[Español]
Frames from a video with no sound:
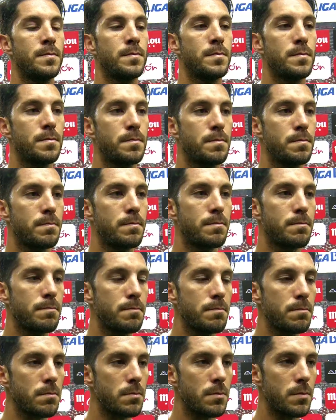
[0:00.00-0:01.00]
del
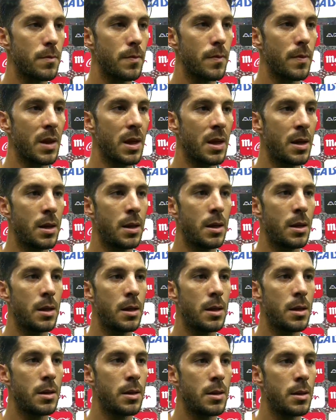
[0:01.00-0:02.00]
último gol del Betis.
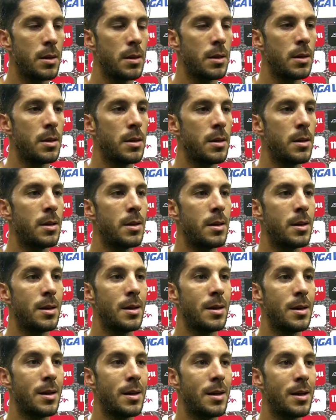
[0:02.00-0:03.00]
¿Llegó a preocupar el
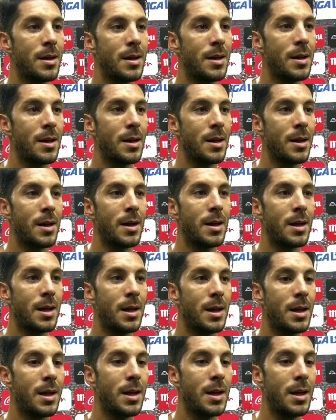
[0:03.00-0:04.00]
3-1 del Sporting?
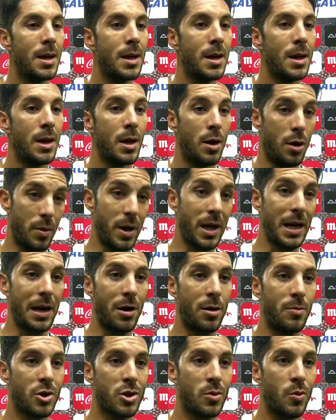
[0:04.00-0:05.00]
Hombre,
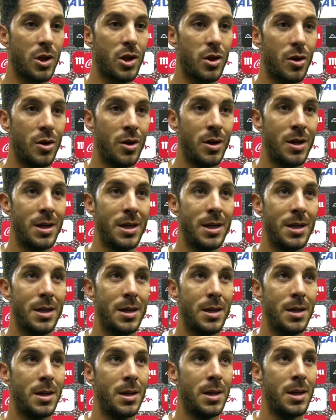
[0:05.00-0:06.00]
claro, por supuesto.
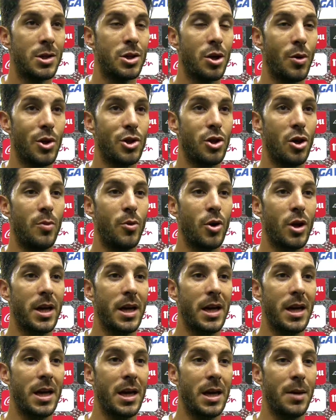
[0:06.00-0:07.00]
Sobre todo
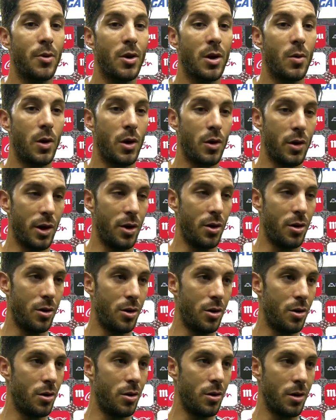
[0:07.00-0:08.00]
porque, porque bueno,
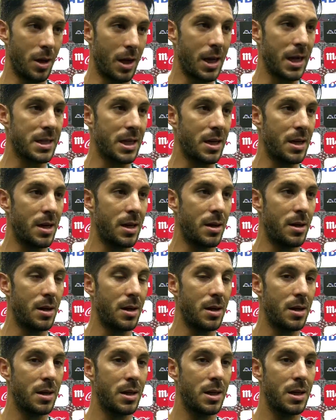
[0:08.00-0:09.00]
ellos en casa
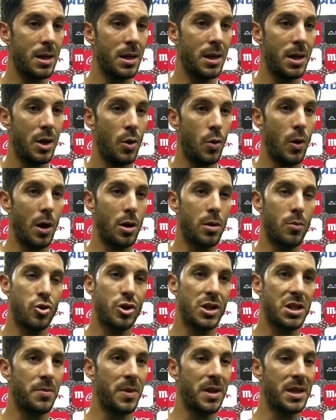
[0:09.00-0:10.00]
juegan con
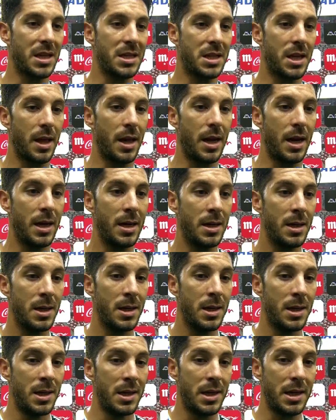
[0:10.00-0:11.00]
muchísima intensidad
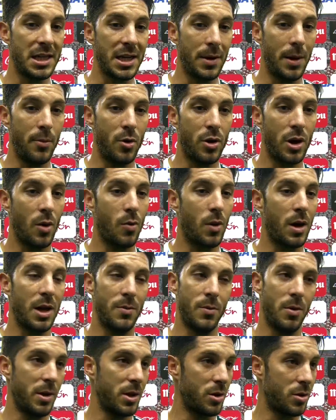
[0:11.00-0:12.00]
y sabemos que en
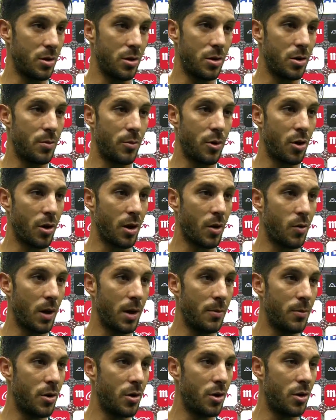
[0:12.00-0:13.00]
cualquier momento, como nos
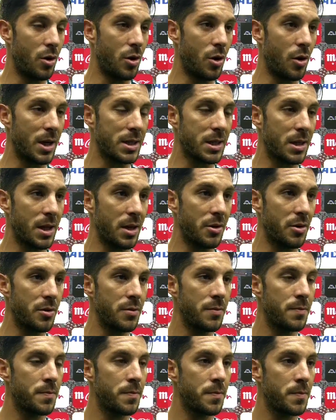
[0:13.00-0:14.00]
descuidemos, nos hacen daño.
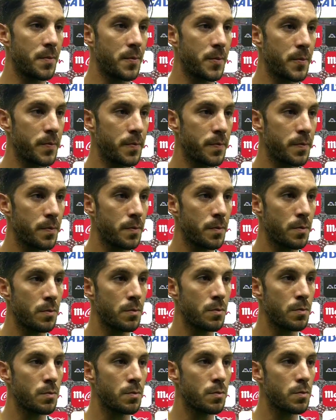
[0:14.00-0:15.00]
Y ahora la sensación de que
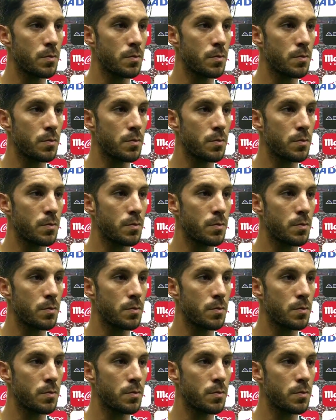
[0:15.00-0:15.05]
el Betis